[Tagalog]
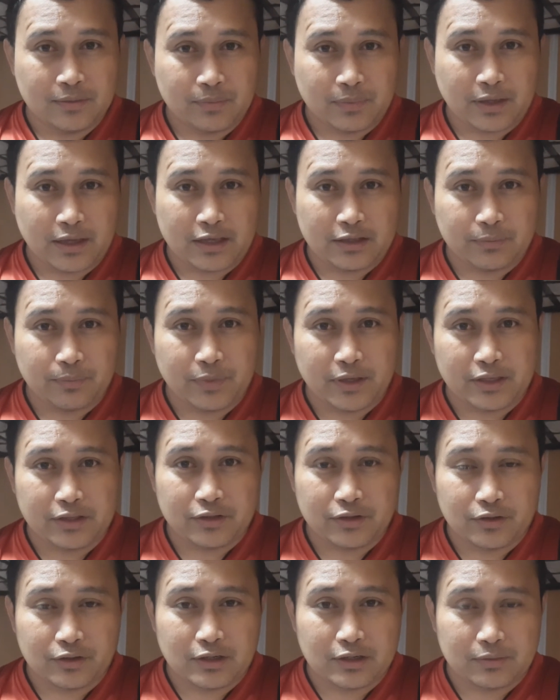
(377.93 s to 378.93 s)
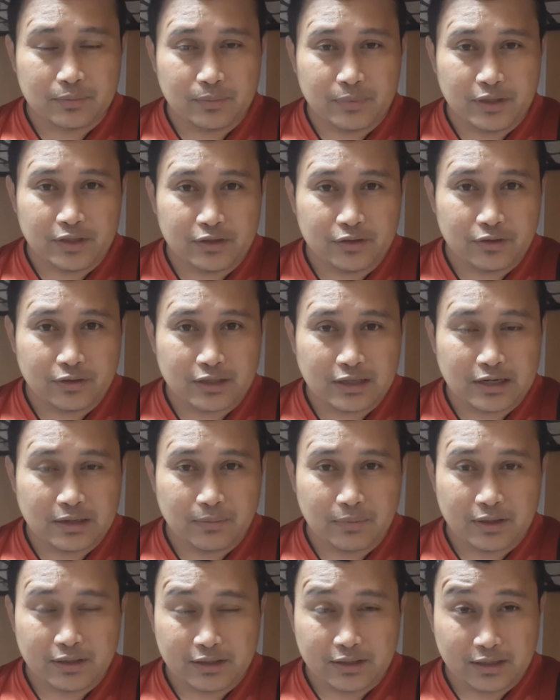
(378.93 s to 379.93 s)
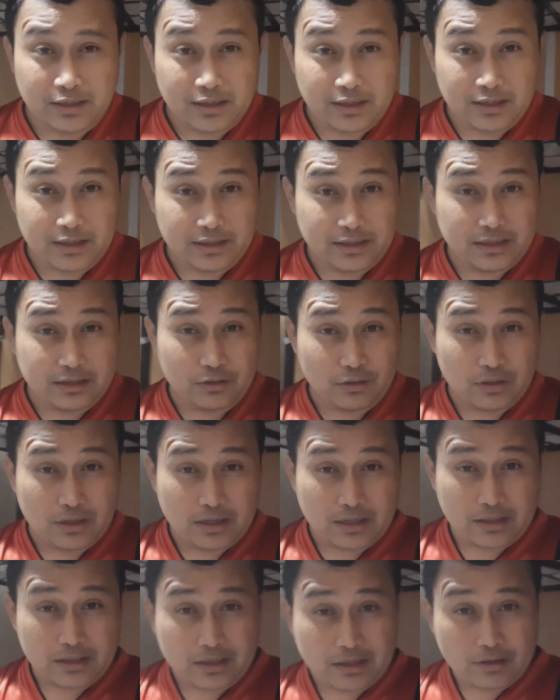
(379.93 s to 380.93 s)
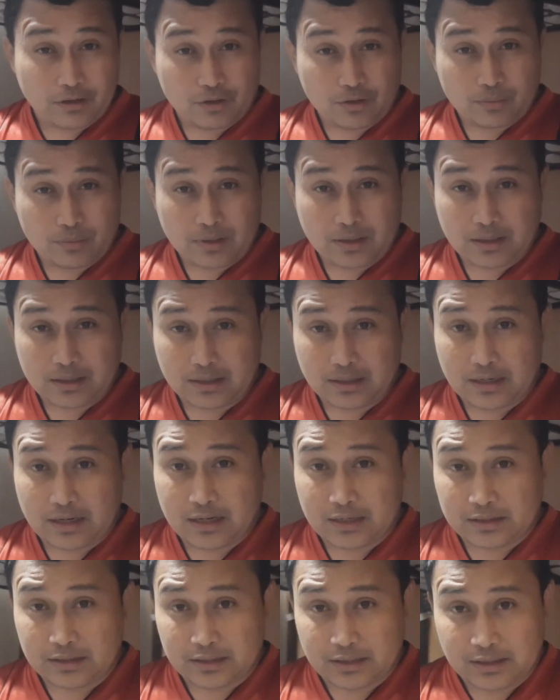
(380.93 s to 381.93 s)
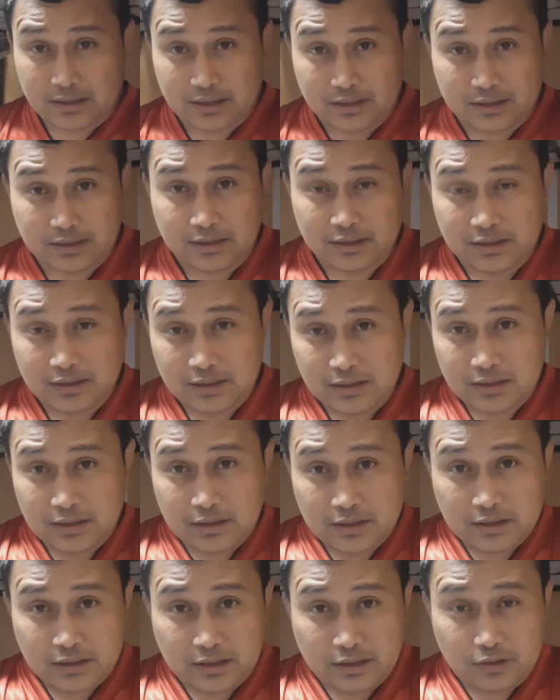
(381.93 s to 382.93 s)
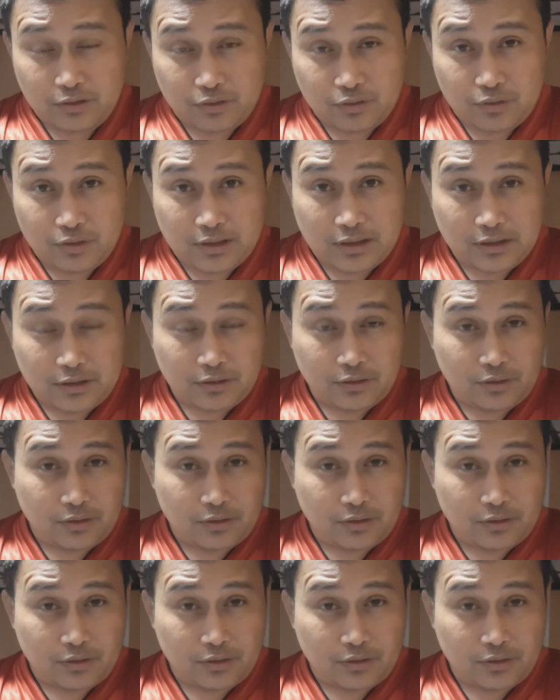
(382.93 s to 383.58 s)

kahit picture at video sa labas kaya dito lang sa loob ang lahat ng kinukuha ko